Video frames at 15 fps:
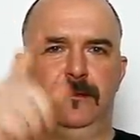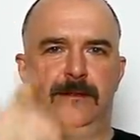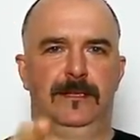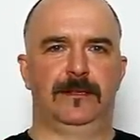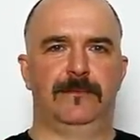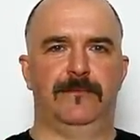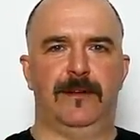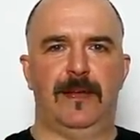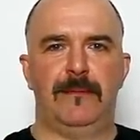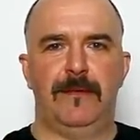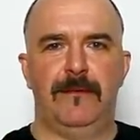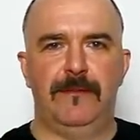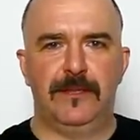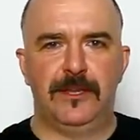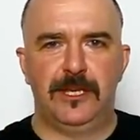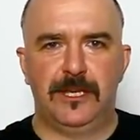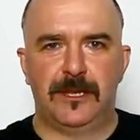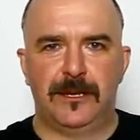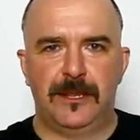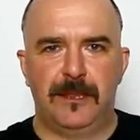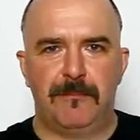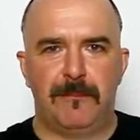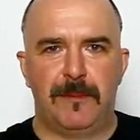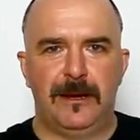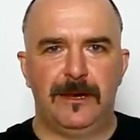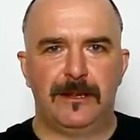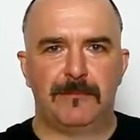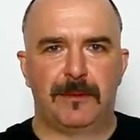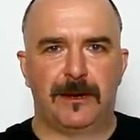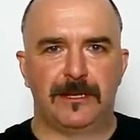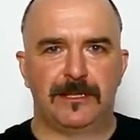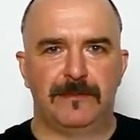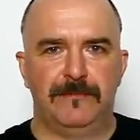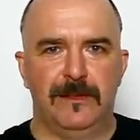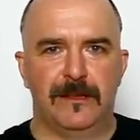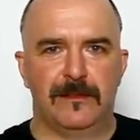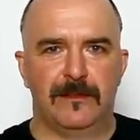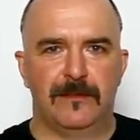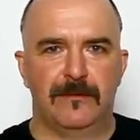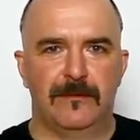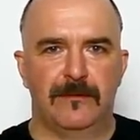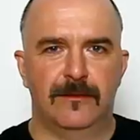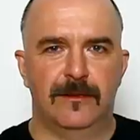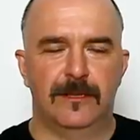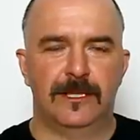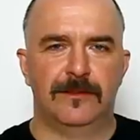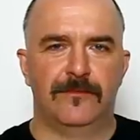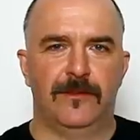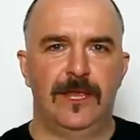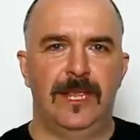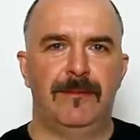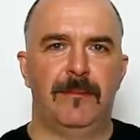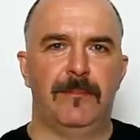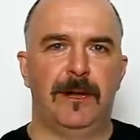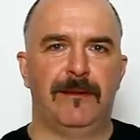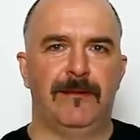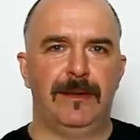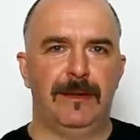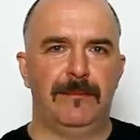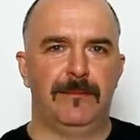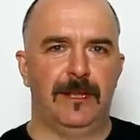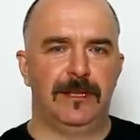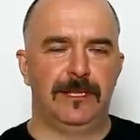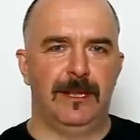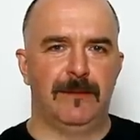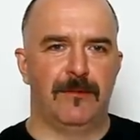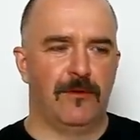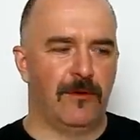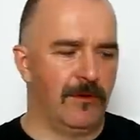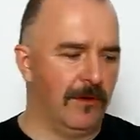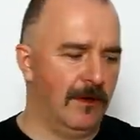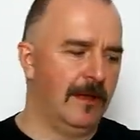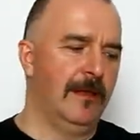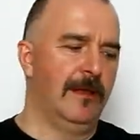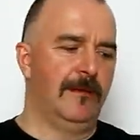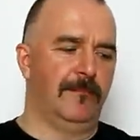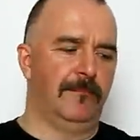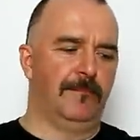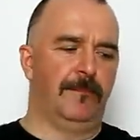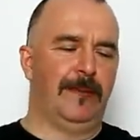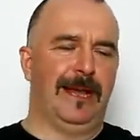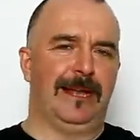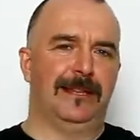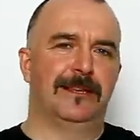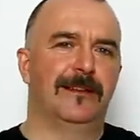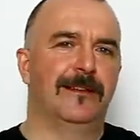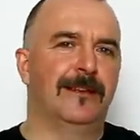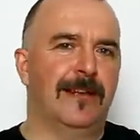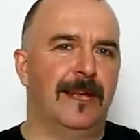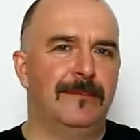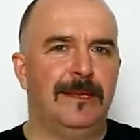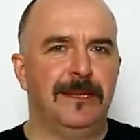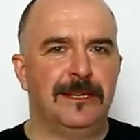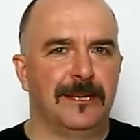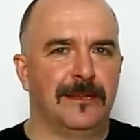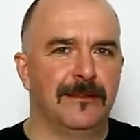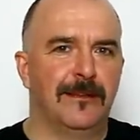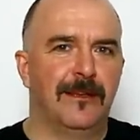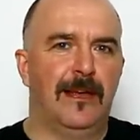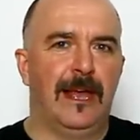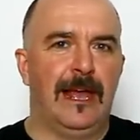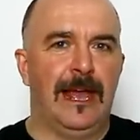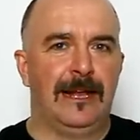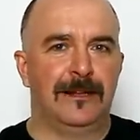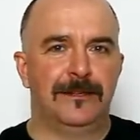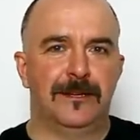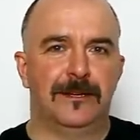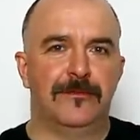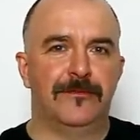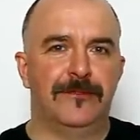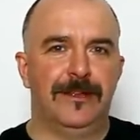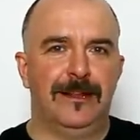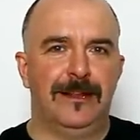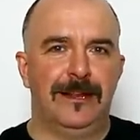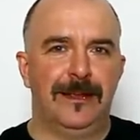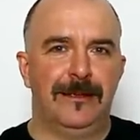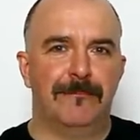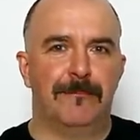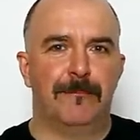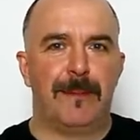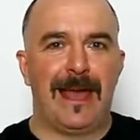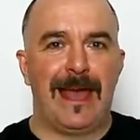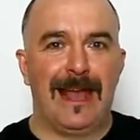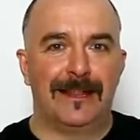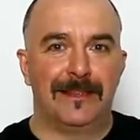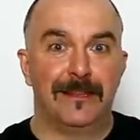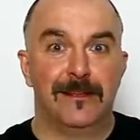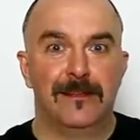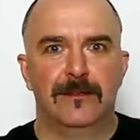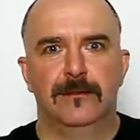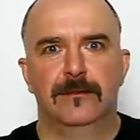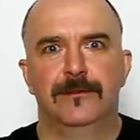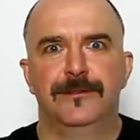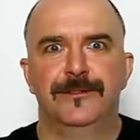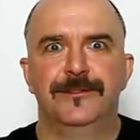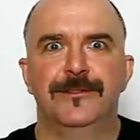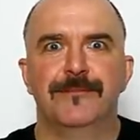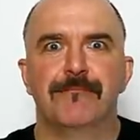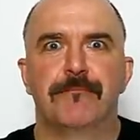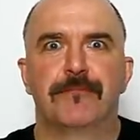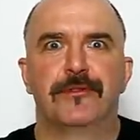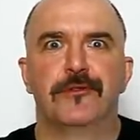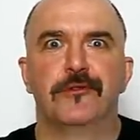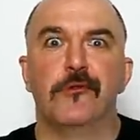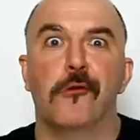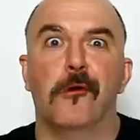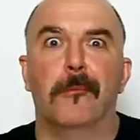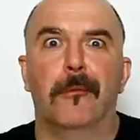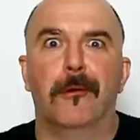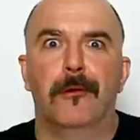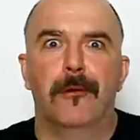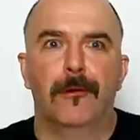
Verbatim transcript: С вами вечерний политпросвет, и сегодня мы поговорим на тему Bad Comedian and Really Bad Symptom.